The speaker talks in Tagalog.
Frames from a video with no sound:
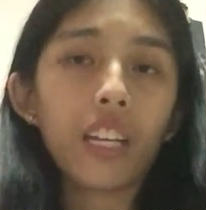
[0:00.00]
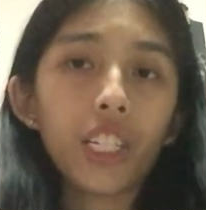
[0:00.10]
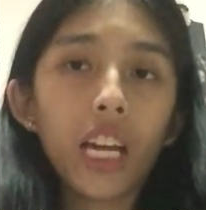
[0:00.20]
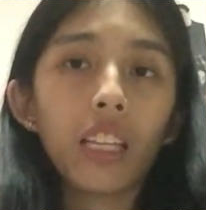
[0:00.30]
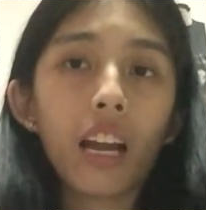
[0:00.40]

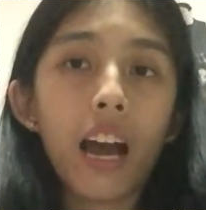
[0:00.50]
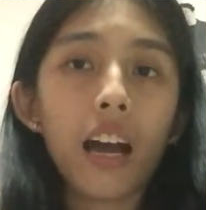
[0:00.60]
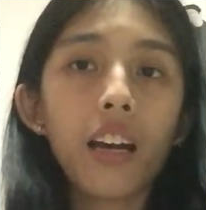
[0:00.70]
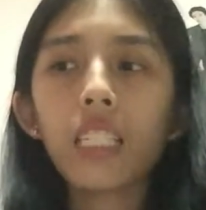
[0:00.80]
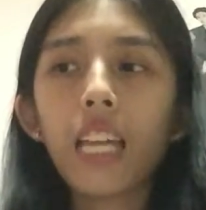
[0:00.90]
etc.
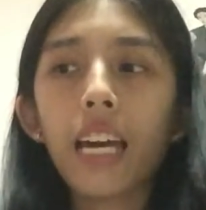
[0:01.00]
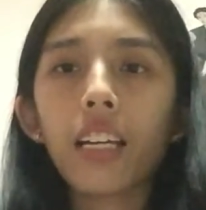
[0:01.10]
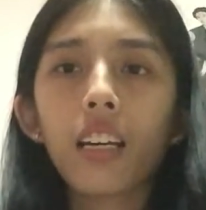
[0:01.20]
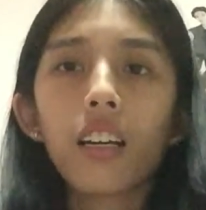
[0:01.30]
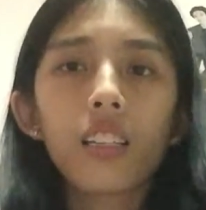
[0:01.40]
It's
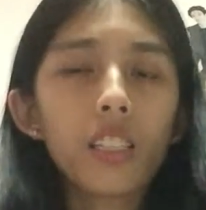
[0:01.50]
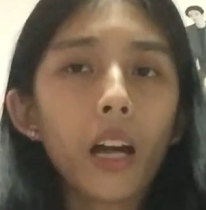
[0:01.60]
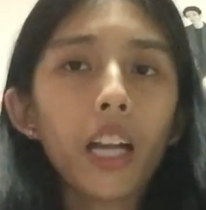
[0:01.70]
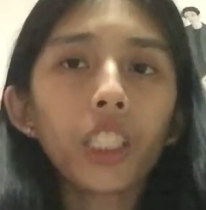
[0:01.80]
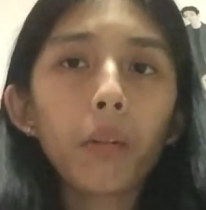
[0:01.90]
like
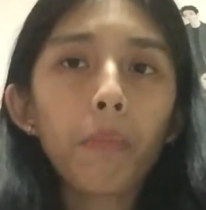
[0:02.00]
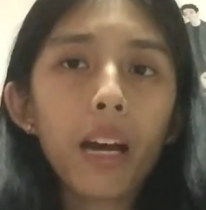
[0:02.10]
Starship